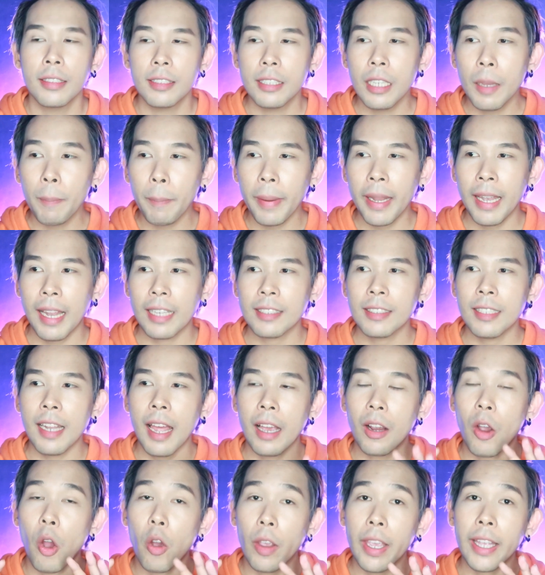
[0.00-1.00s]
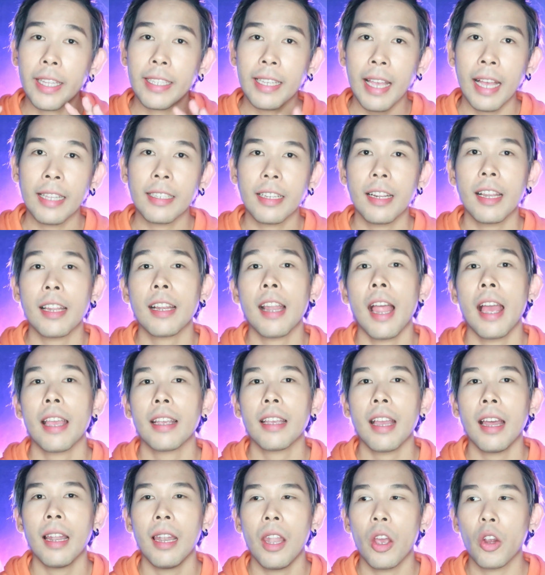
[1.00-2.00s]
ซึ่งเป็นลักษณะของเหตุการณ์คล้า
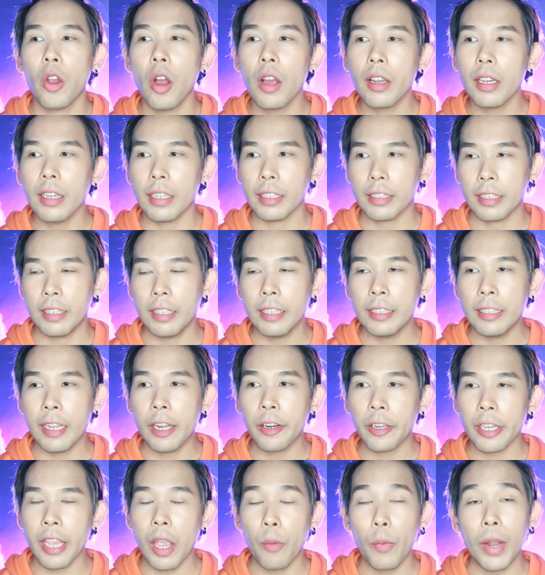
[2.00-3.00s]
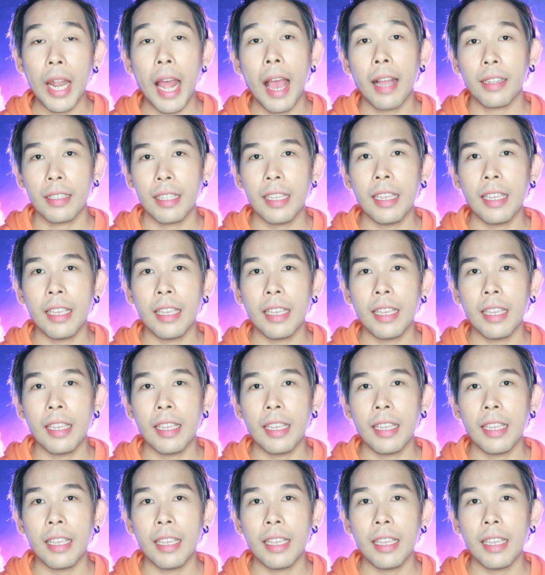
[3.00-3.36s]
ยๆกันแล้วก็เกิดขึ้นในระยะเวลา